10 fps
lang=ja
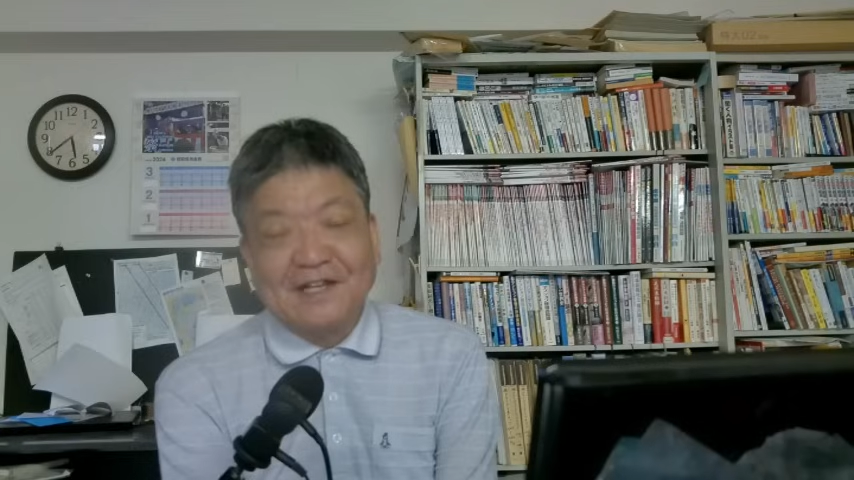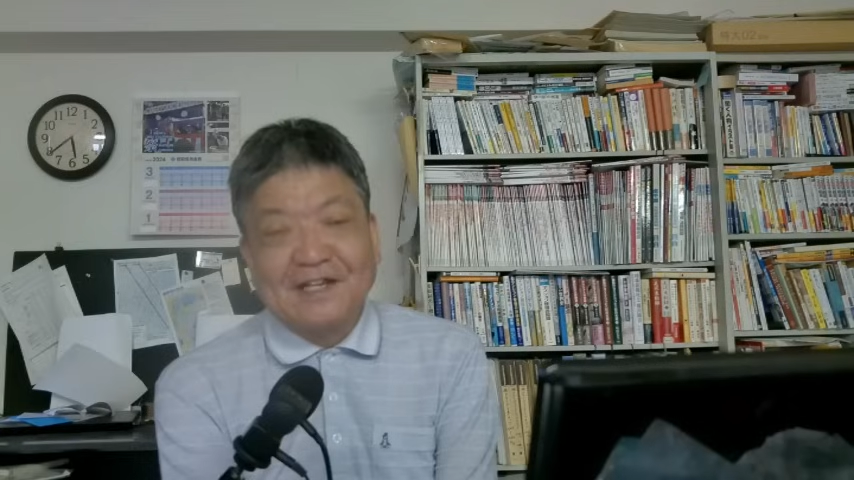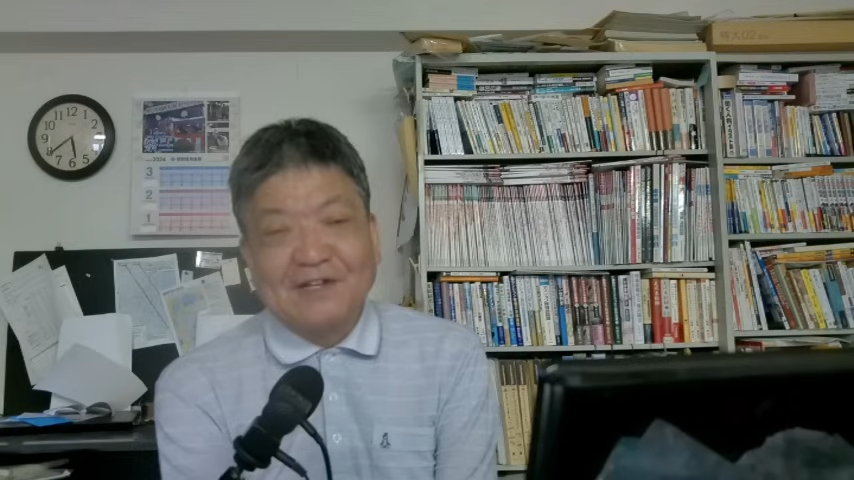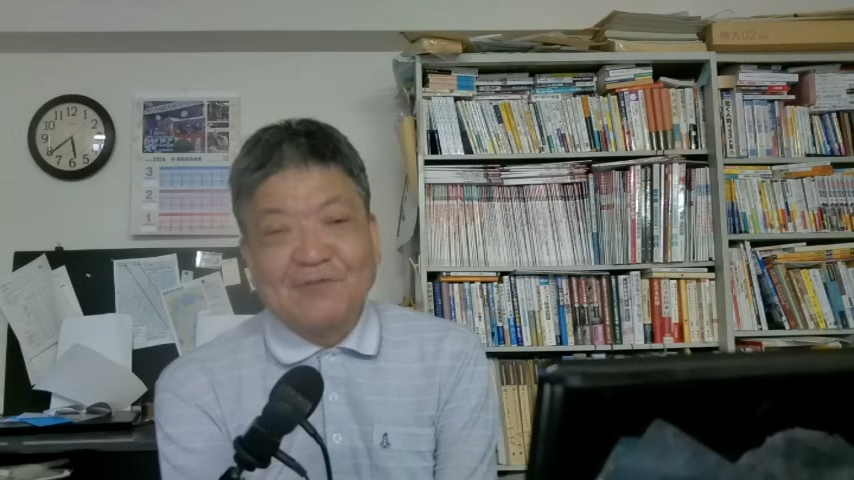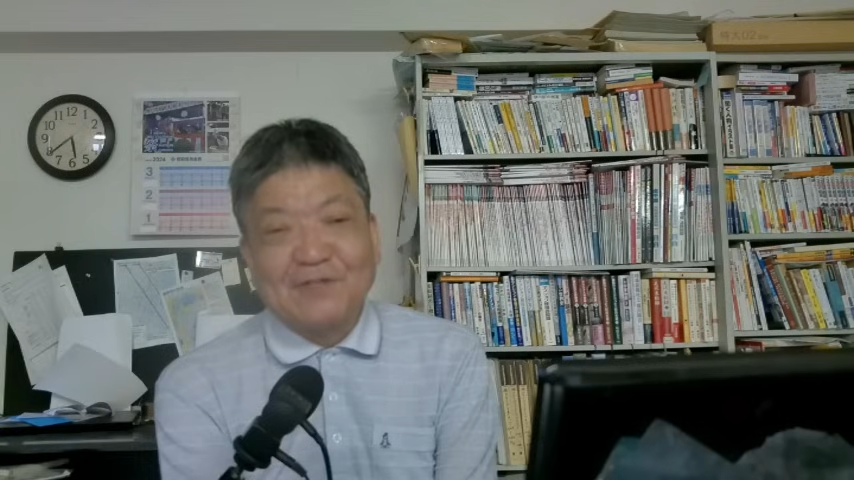
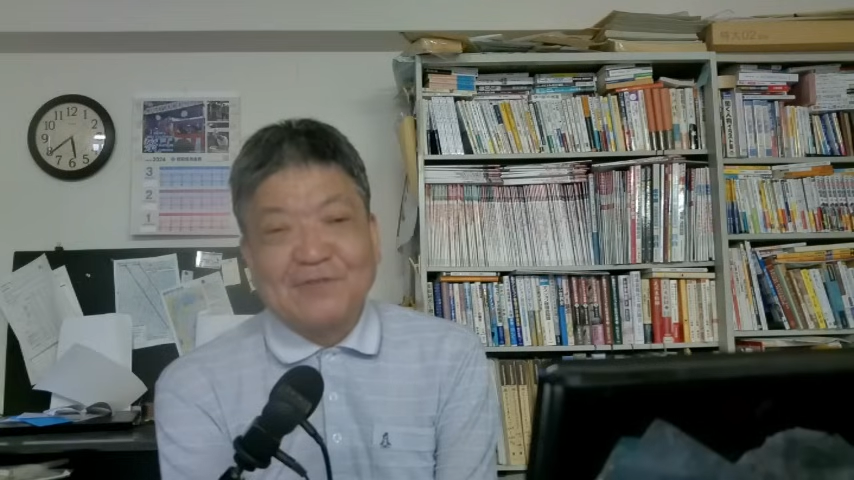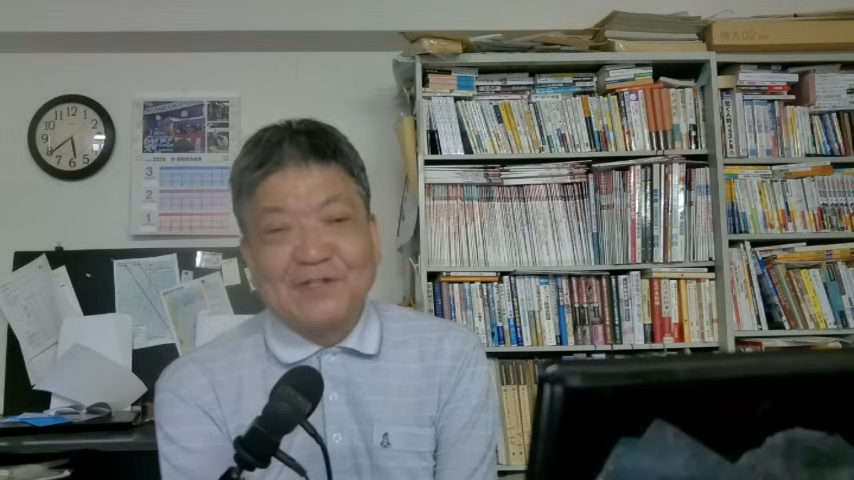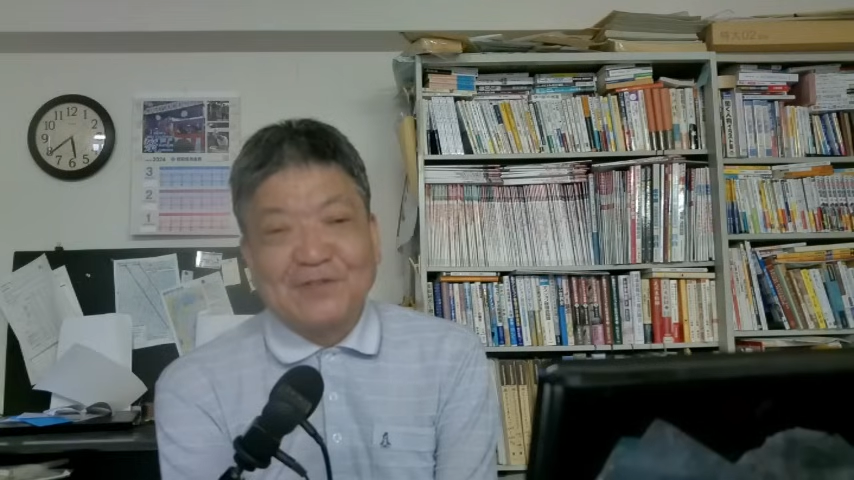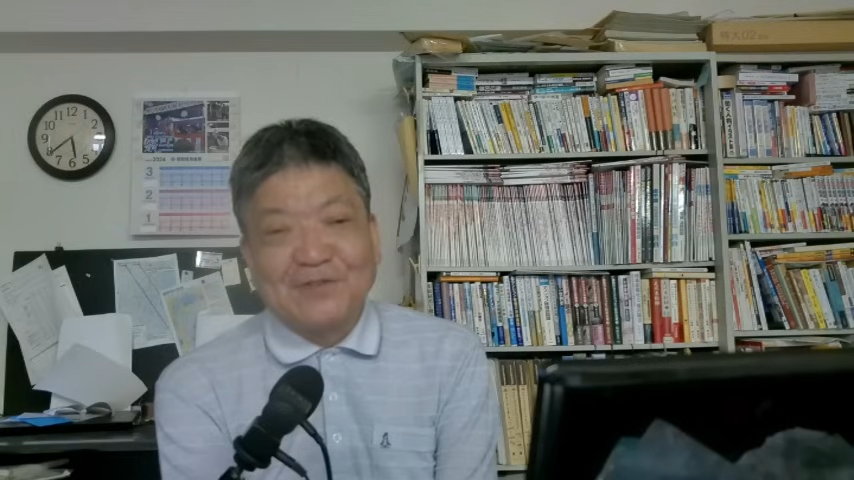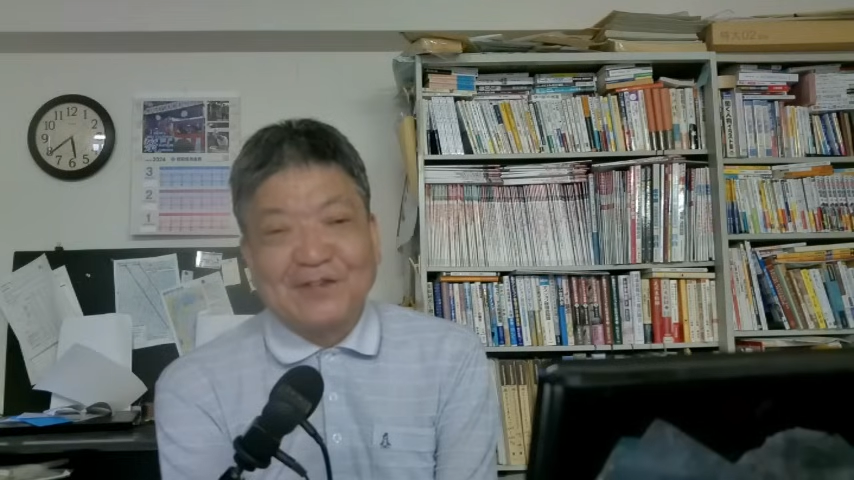誰が買うてく
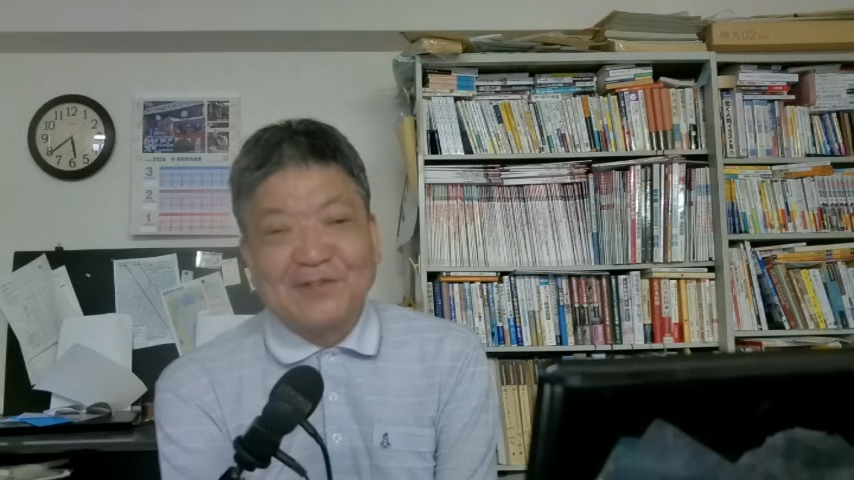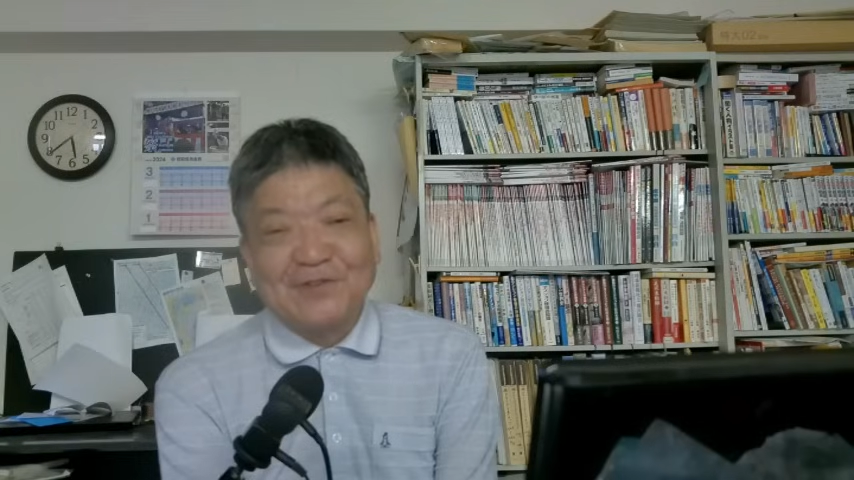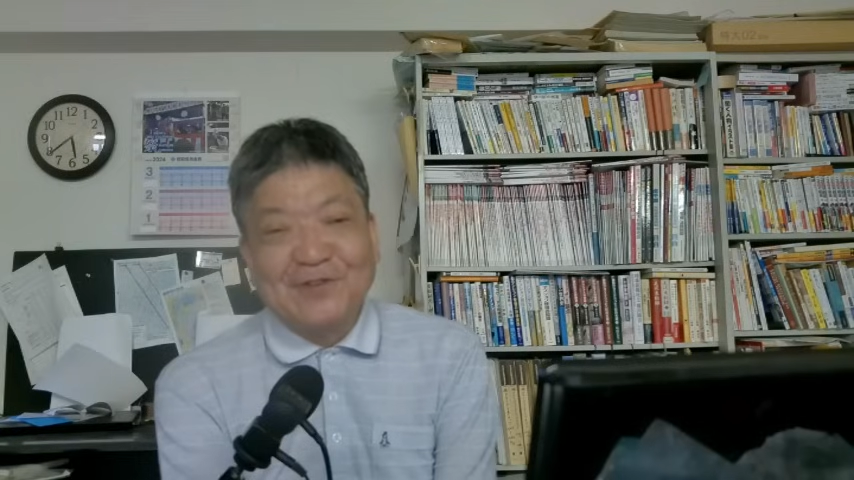れんのそれと